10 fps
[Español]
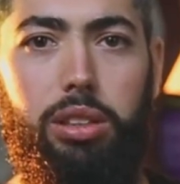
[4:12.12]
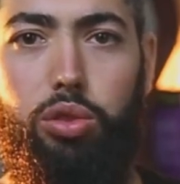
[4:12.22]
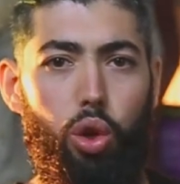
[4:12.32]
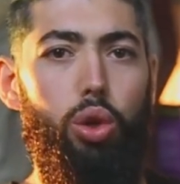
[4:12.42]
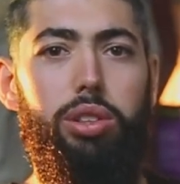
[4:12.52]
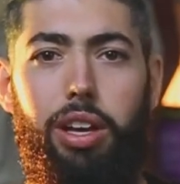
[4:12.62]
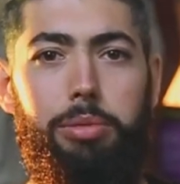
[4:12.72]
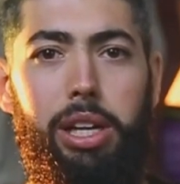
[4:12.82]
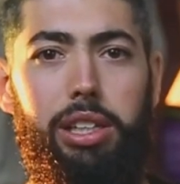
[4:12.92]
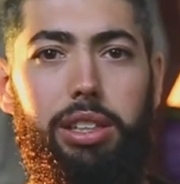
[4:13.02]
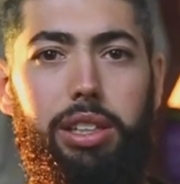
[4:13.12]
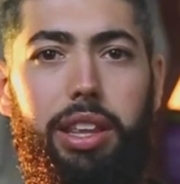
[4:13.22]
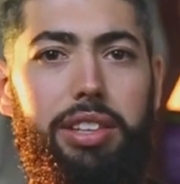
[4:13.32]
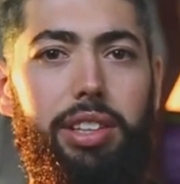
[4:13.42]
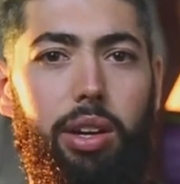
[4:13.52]
todo estaba mal. Es
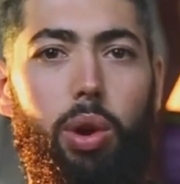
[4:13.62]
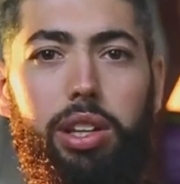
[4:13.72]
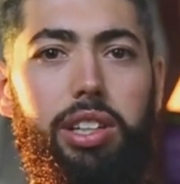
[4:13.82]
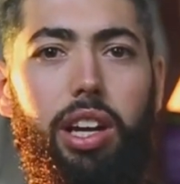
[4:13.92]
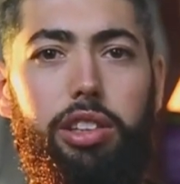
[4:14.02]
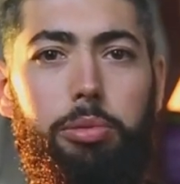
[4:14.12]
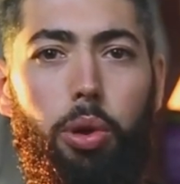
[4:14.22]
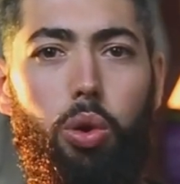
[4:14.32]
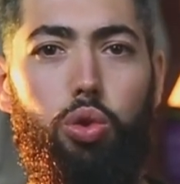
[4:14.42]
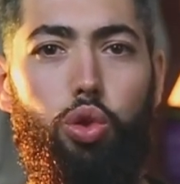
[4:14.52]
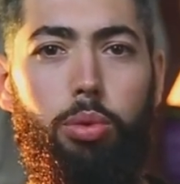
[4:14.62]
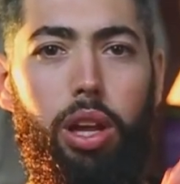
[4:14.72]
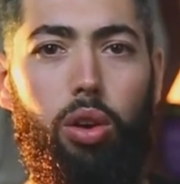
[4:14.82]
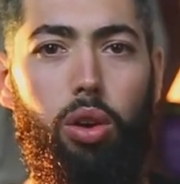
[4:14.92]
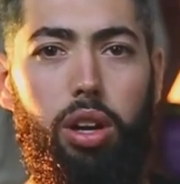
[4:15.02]
decir, cualquier tipo de consumo
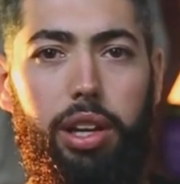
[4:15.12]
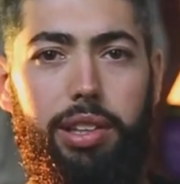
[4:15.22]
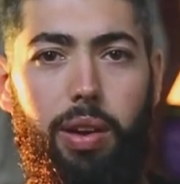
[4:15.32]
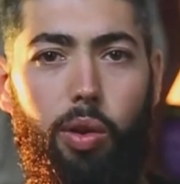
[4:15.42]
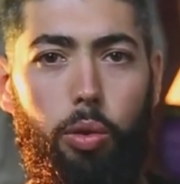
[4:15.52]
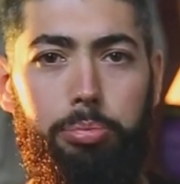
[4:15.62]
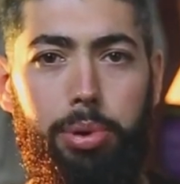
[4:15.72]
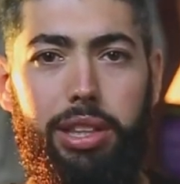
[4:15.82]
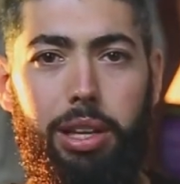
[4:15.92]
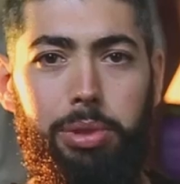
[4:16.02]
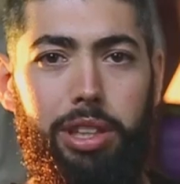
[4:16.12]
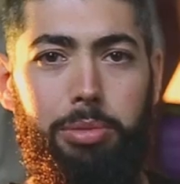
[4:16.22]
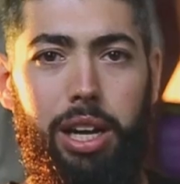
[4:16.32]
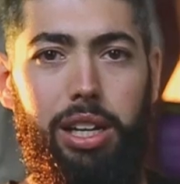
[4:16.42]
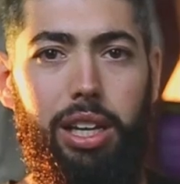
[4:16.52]
de alcohol estaba completamente
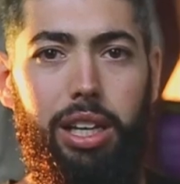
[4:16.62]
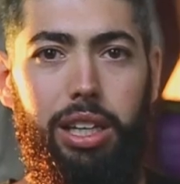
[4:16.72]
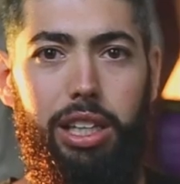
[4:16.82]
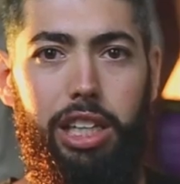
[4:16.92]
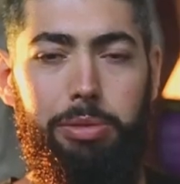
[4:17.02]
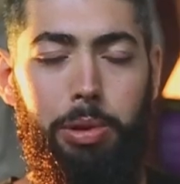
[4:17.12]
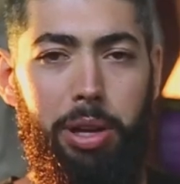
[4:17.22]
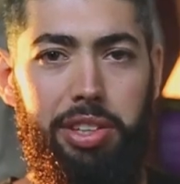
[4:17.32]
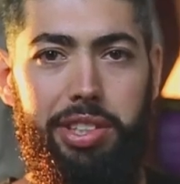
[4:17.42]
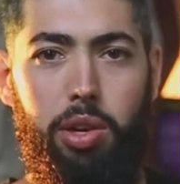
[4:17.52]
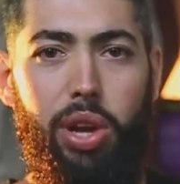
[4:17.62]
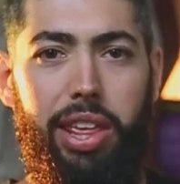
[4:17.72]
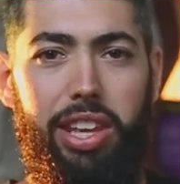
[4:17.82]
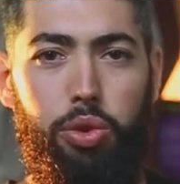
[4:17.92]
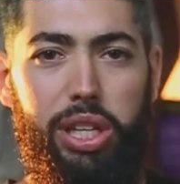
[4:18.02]
mal y me parecía una
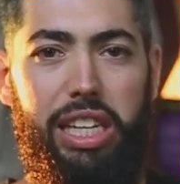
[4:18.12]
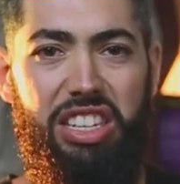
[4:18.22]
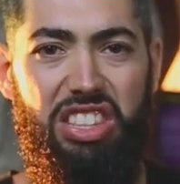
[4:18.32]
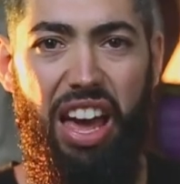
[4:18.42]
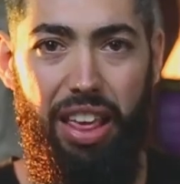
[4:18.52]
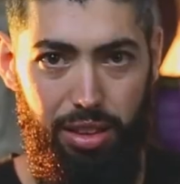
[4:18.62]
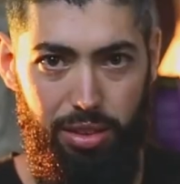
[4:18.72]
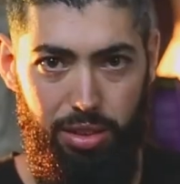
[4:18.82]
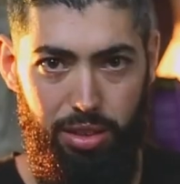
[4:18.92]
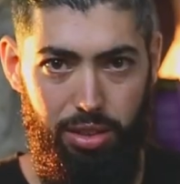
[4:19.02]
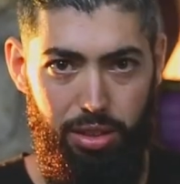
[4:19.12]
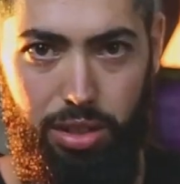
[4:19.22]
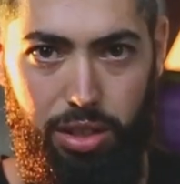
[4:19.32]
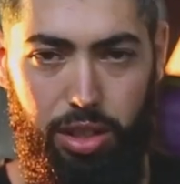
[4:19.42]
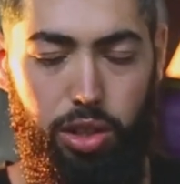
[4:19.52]
debilidad.
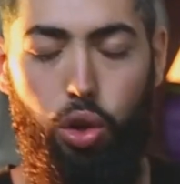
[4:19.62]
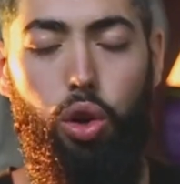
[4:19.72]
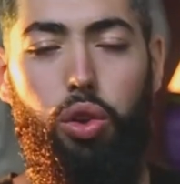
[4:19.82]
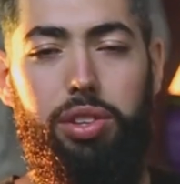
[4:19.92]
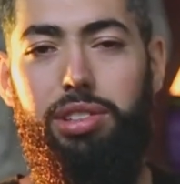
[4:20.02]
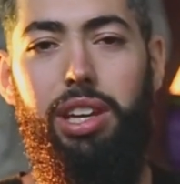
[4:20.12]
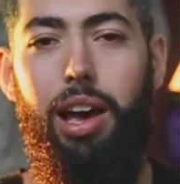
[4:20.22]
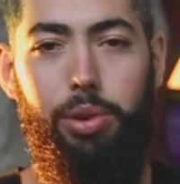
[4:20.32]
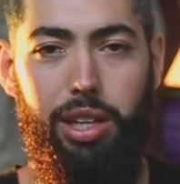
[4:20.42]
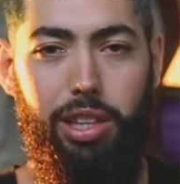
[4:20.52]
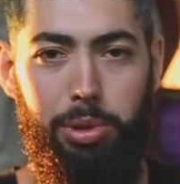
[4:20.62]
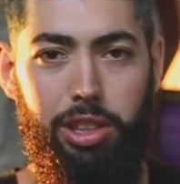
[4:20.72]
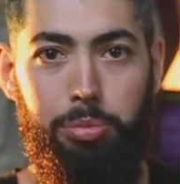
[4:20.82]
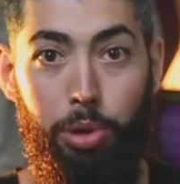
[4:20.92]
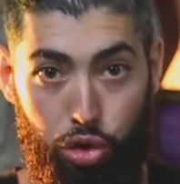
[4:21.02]
No lo decía
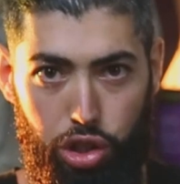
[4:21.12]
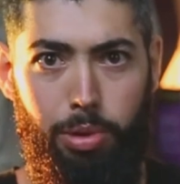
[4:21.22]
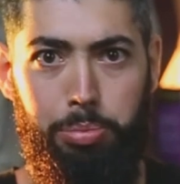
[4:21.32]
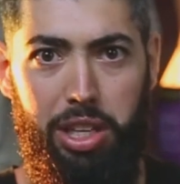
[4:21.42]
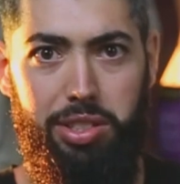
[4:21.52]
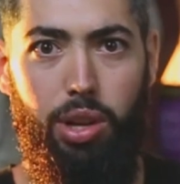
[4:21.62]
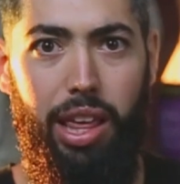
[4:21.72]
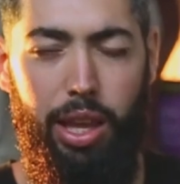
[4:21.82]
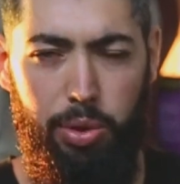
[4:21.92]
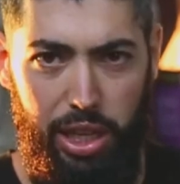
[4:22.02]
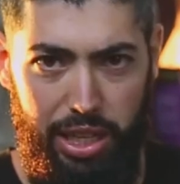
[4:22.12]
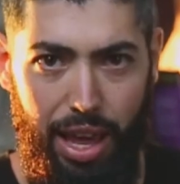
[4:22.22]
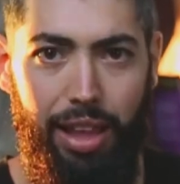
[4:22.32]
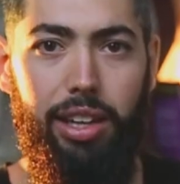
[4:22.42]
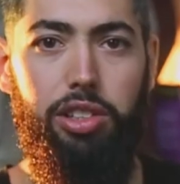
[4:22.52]
abiertamente, pero sí me parecía una
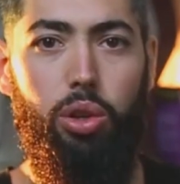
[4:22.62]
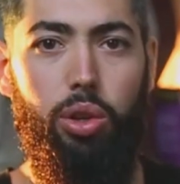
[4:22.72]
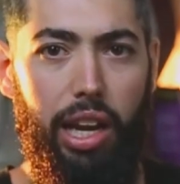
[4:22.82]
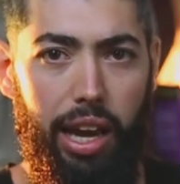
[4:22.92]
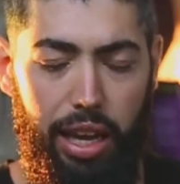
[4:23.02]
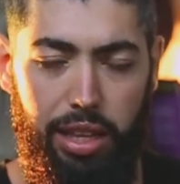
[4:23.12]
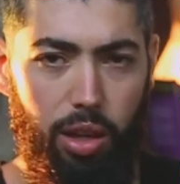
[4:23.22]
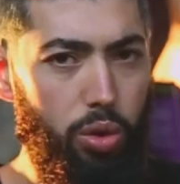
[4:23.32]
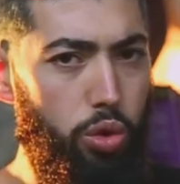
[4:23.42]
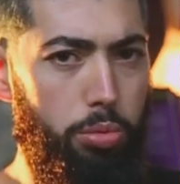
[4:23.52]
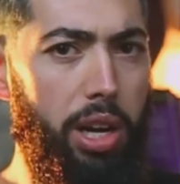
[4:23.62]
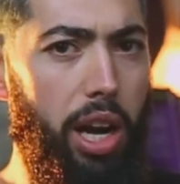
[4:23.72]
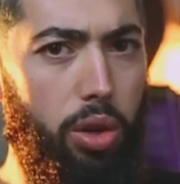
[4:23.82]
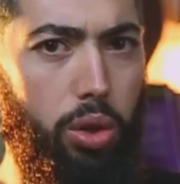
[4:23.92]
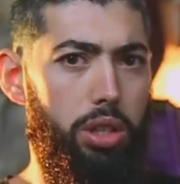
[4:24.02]
debilidad el hecho de que la gente consumiera
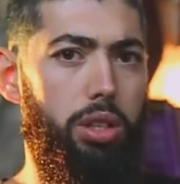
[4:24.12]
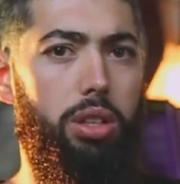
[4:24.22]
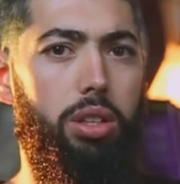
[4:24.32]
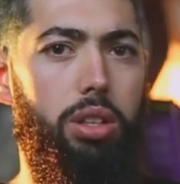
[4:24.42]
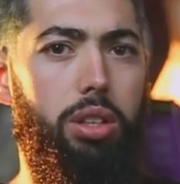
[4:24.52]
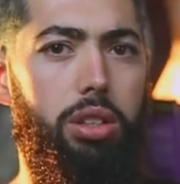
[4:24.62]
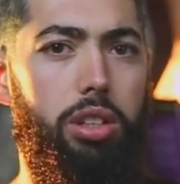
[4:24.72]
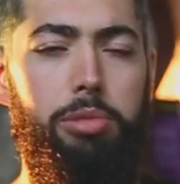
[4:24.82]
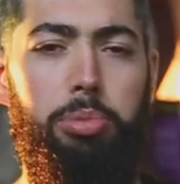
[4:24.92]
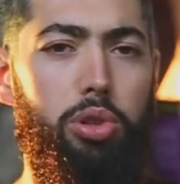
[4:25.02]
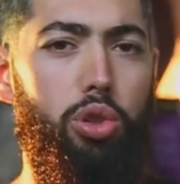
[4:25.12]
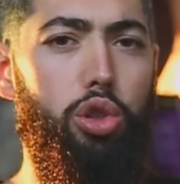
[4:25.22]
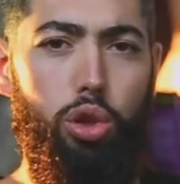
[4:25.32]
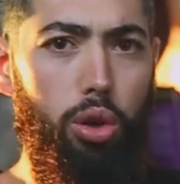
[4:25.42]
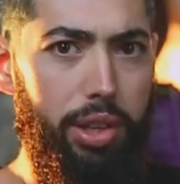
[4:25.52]
alcohol. Y por eso
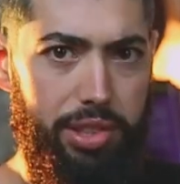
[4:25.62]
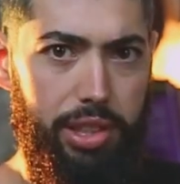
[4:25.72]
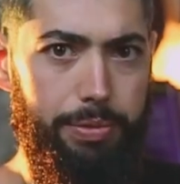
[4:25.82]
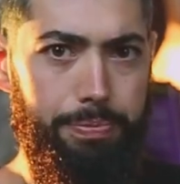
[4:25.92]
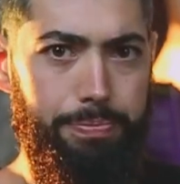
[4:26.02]
yo no lo hacía.